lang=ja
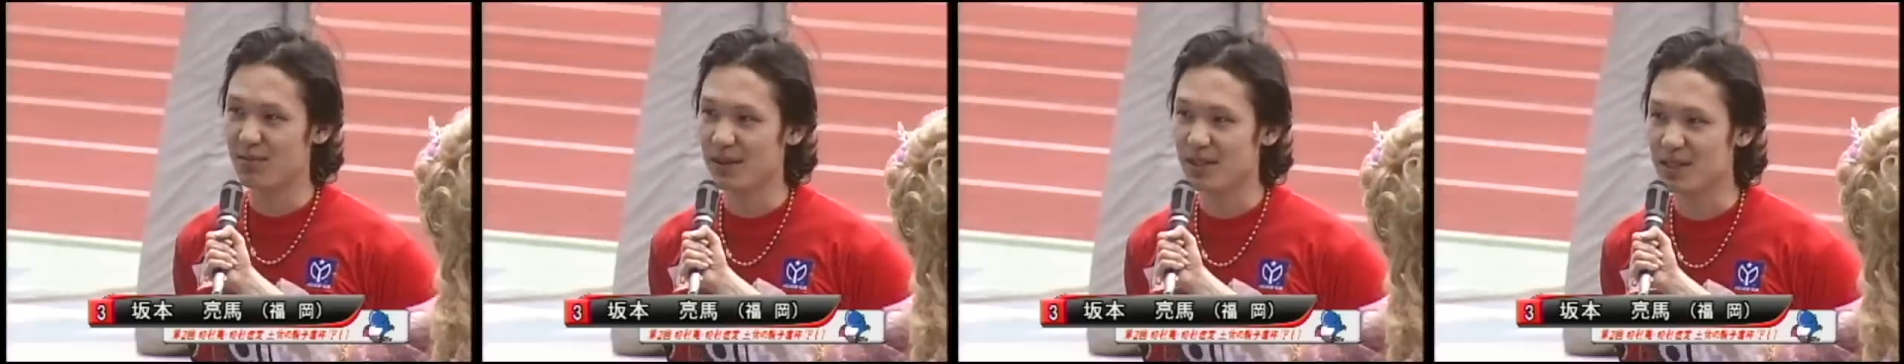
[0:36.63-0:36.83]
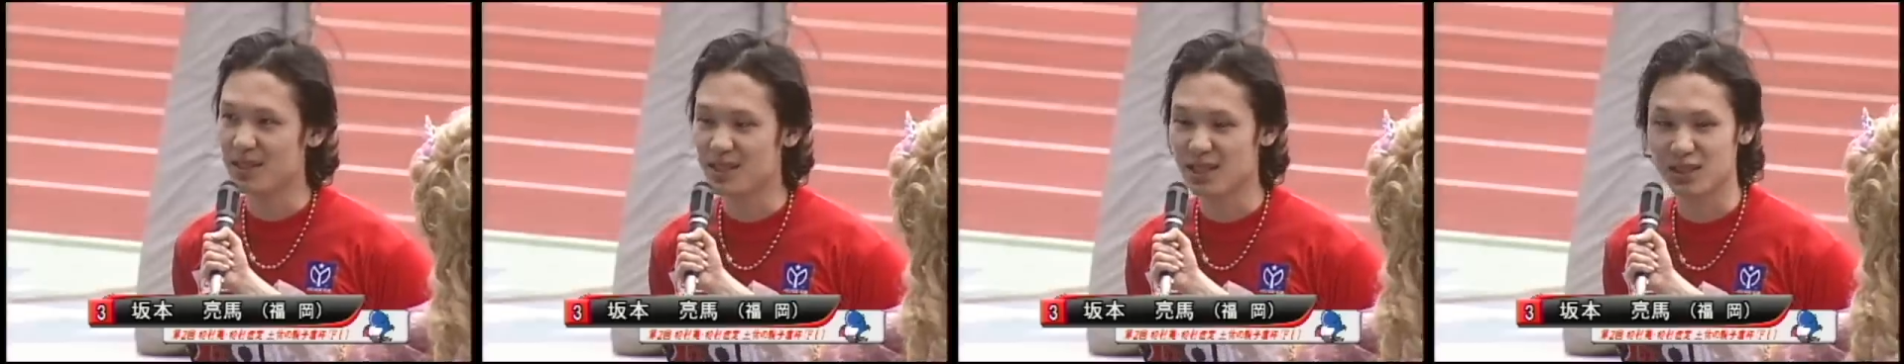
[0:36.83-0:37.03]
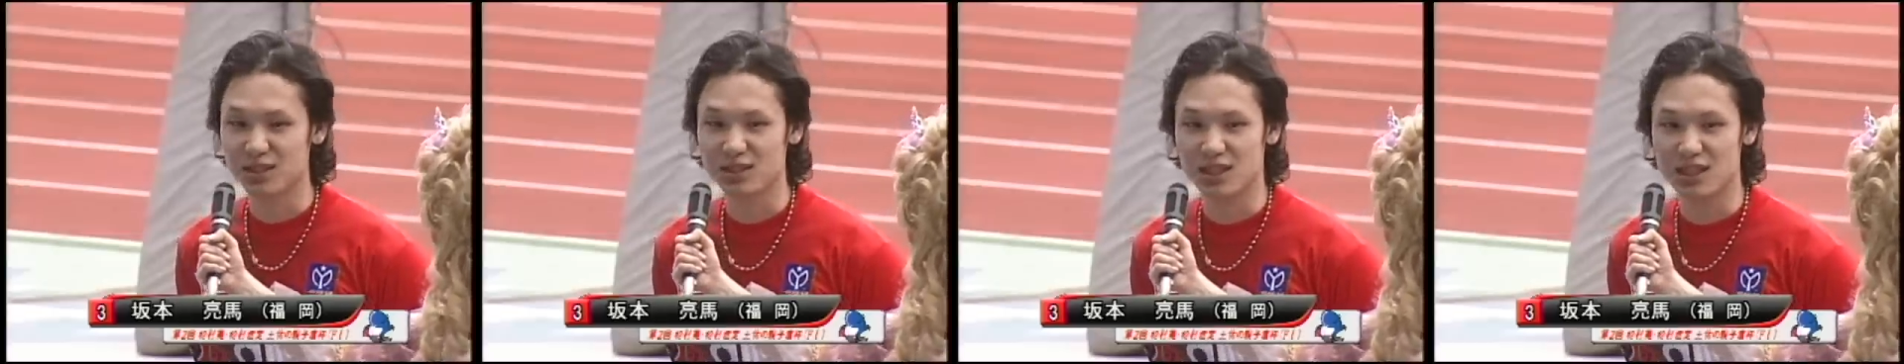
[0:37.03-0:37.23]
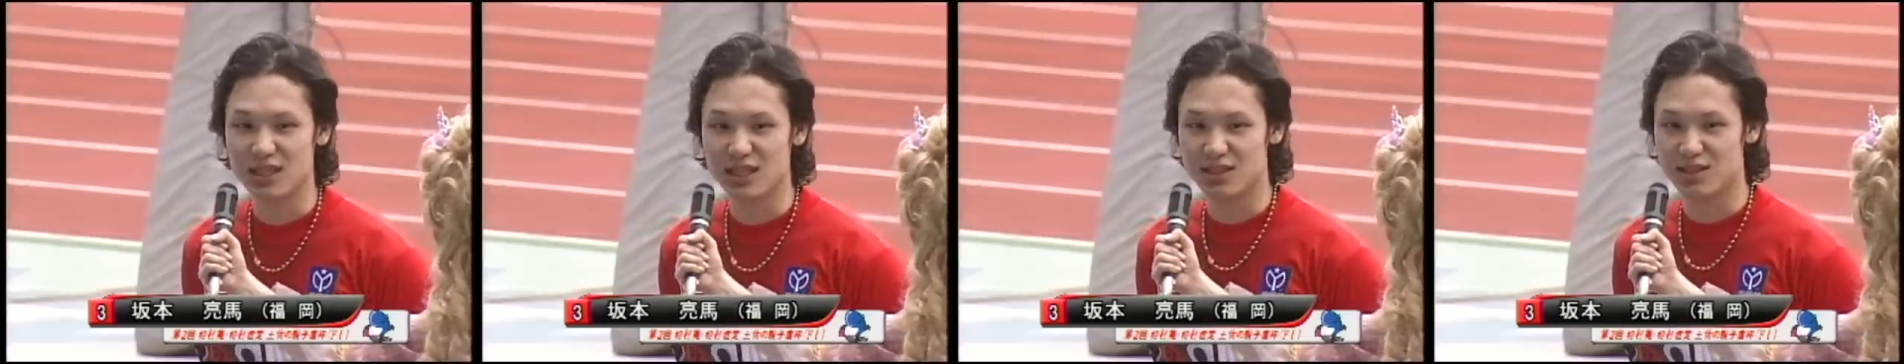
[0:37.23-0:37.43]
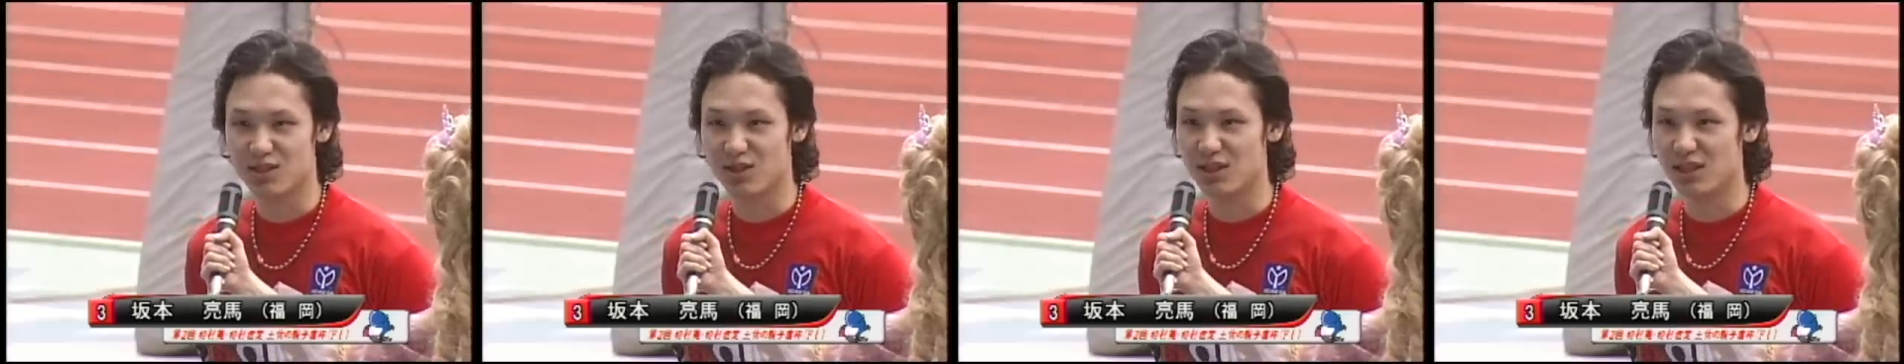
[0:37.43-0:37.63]
り1着がいい
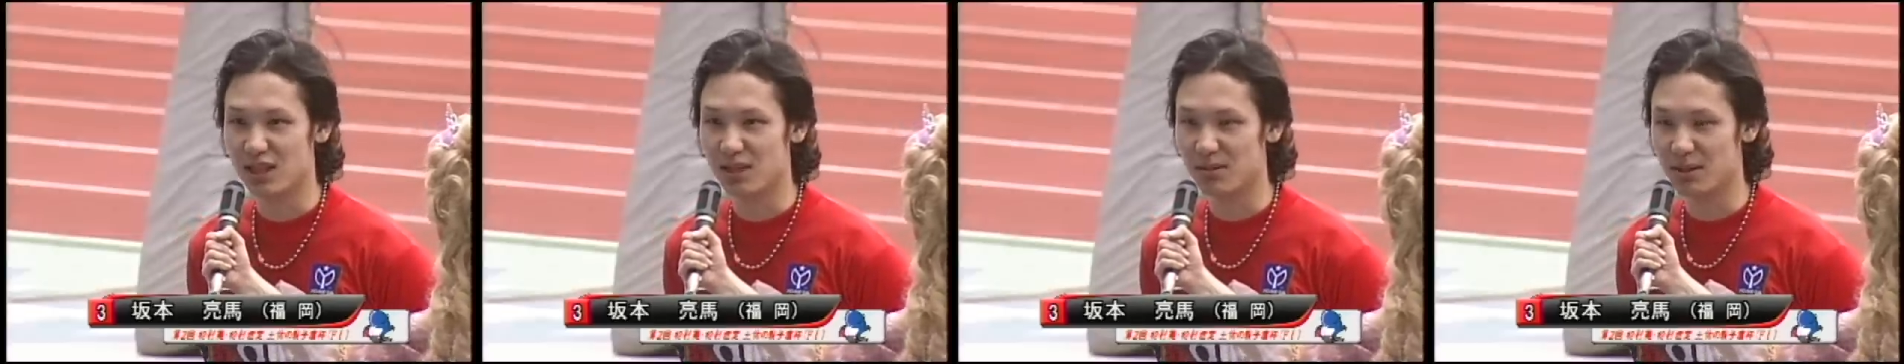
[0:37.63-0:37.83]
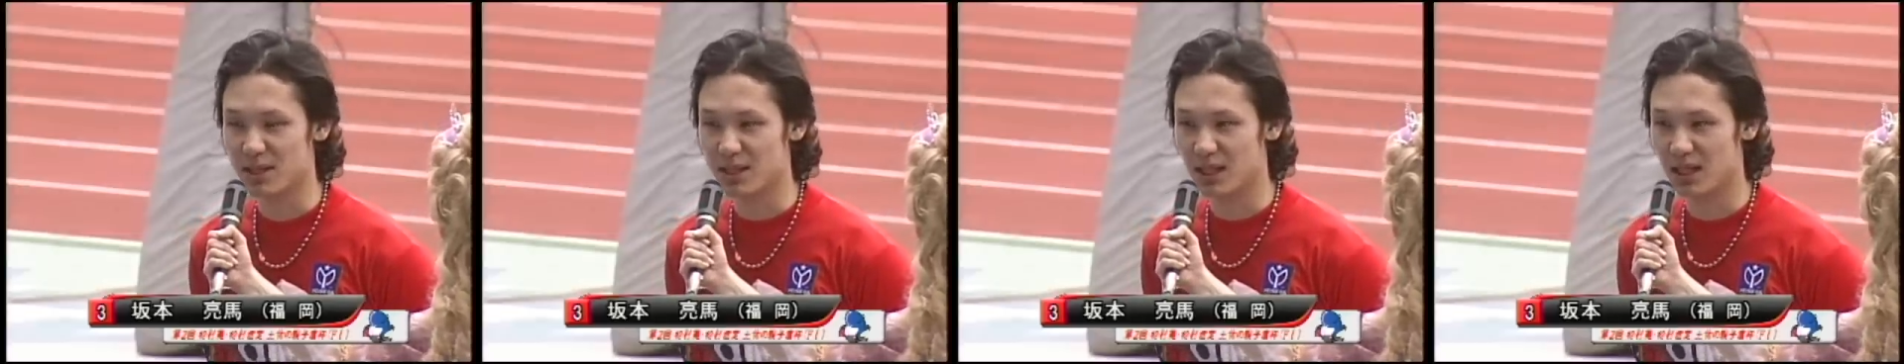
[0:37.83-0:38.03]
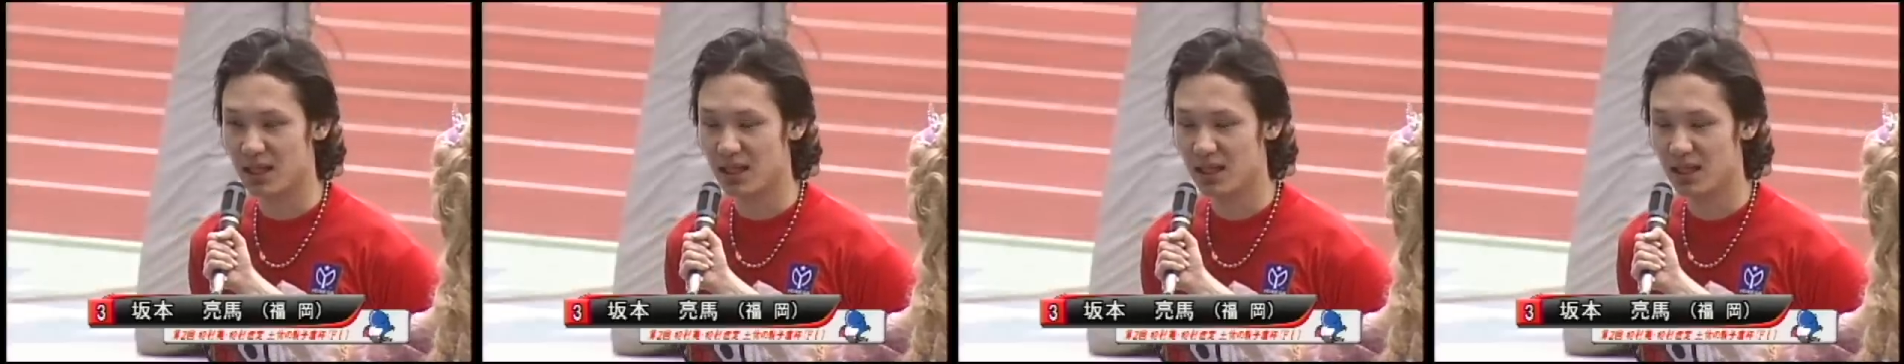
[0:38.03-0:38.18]
薬になりました